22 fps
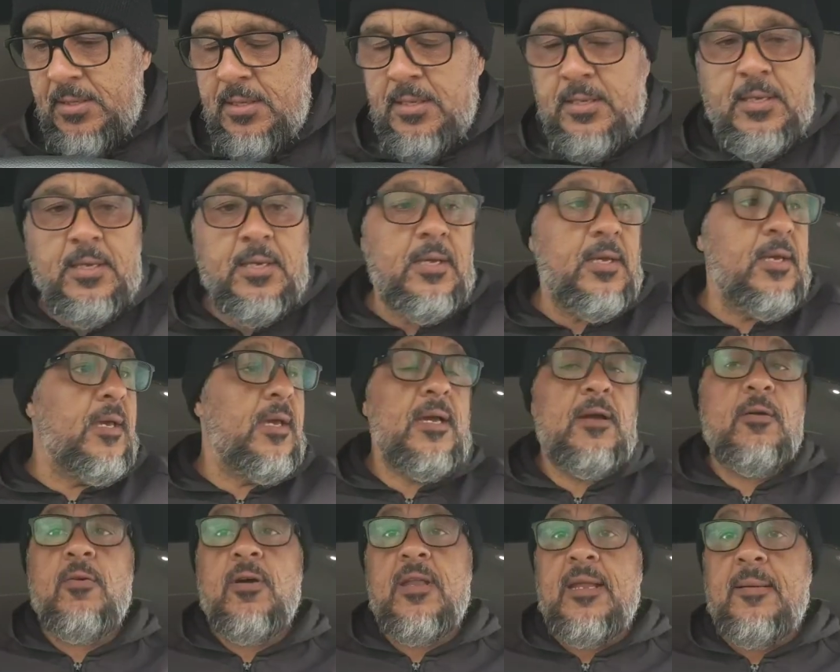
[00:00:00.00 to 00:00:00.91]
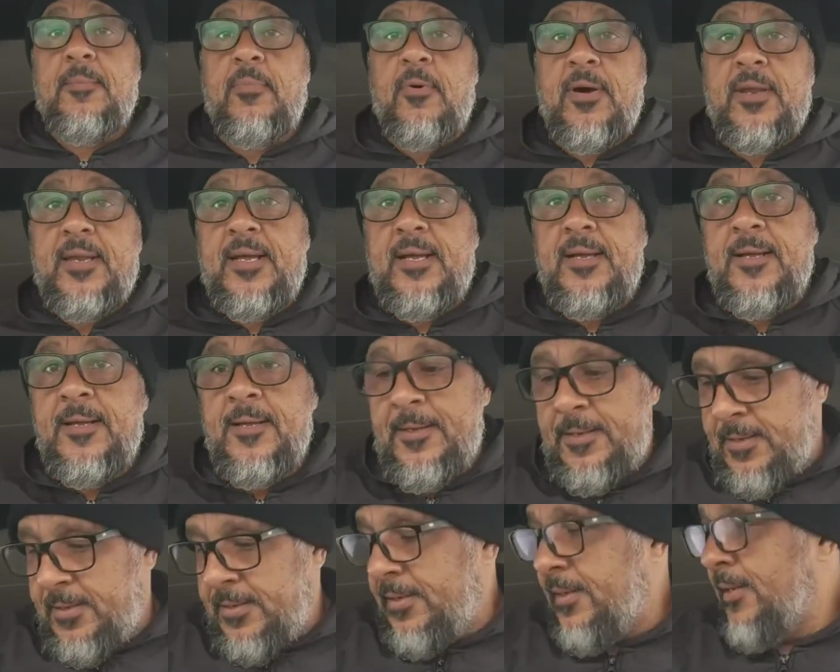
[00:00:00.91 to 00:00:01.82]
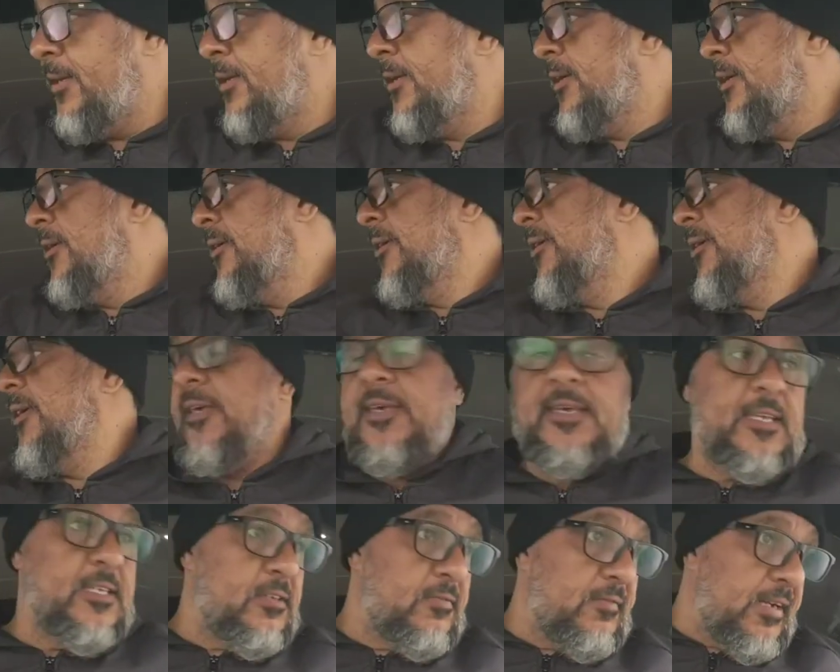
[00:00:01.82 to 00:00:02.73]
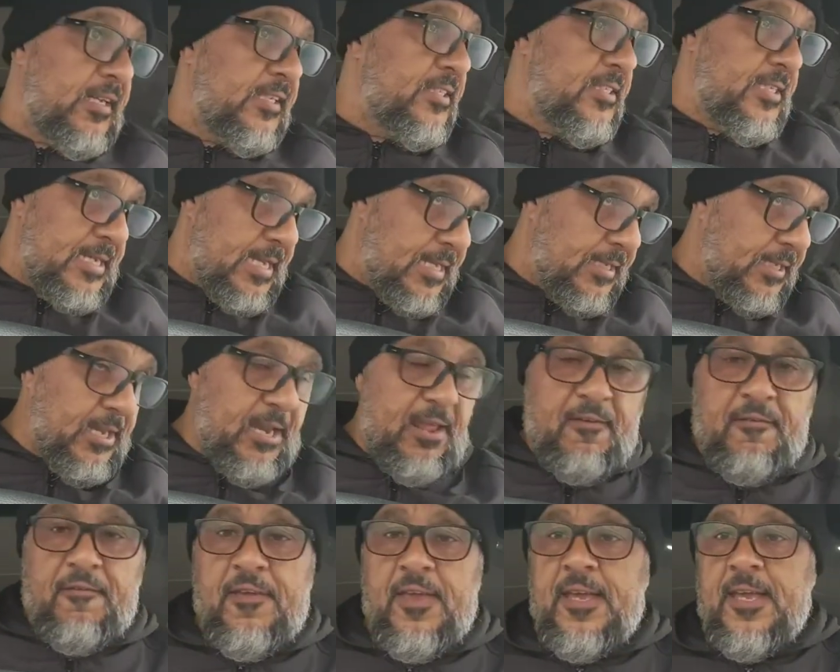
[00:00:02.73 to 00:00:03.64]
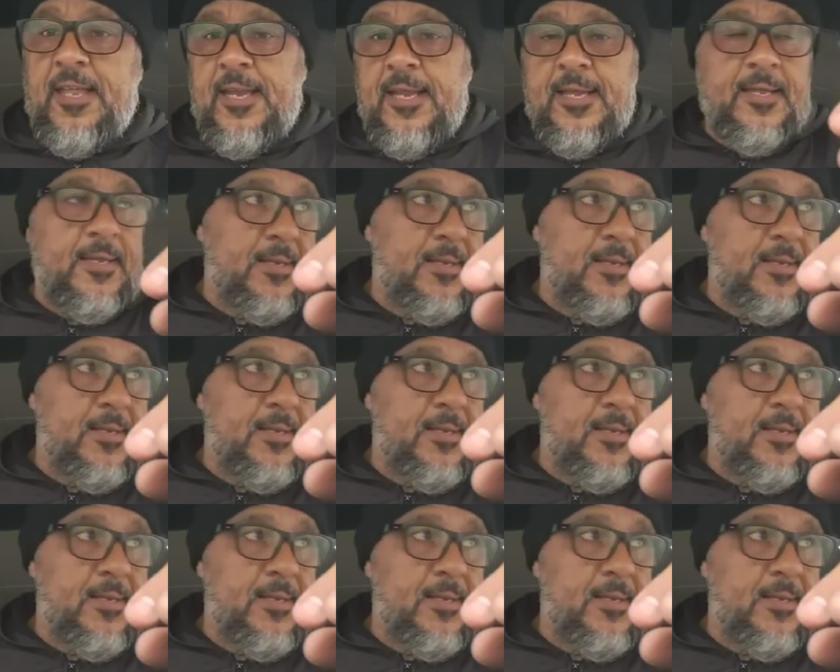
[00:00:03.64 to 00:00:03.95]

E agora bora esvaziar a trafic, né?